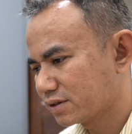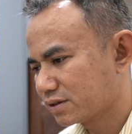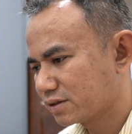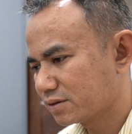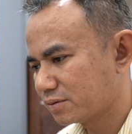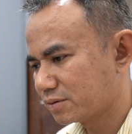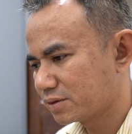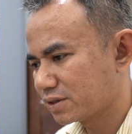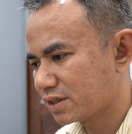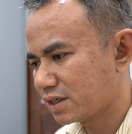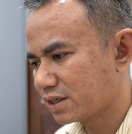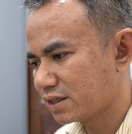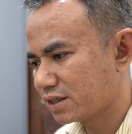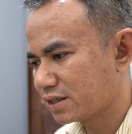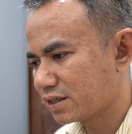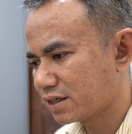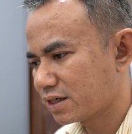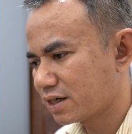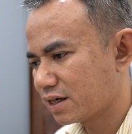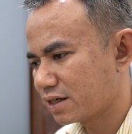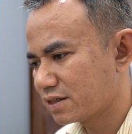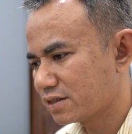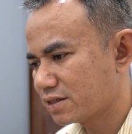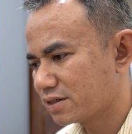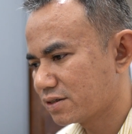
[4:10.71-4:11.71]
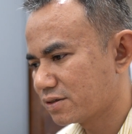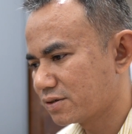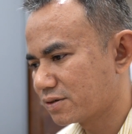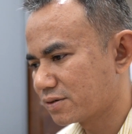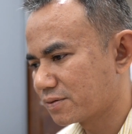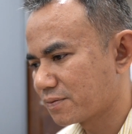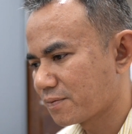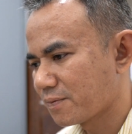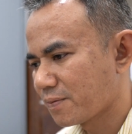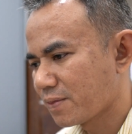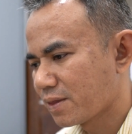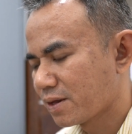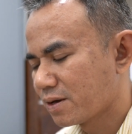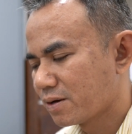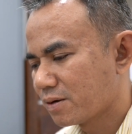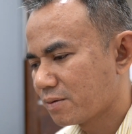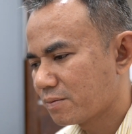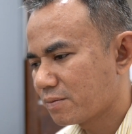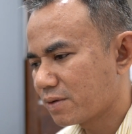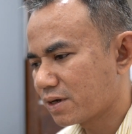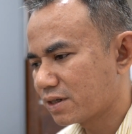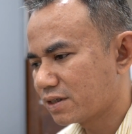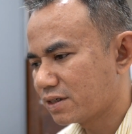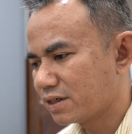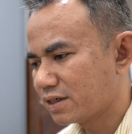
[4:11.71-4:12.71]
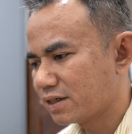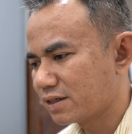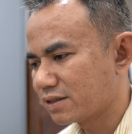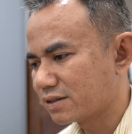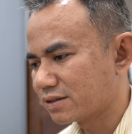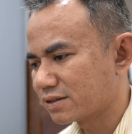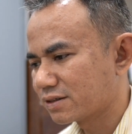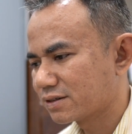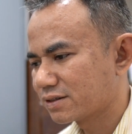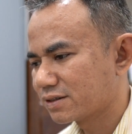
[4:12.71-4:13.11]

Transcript: Kemudian ada garis singgung. Perhatikan,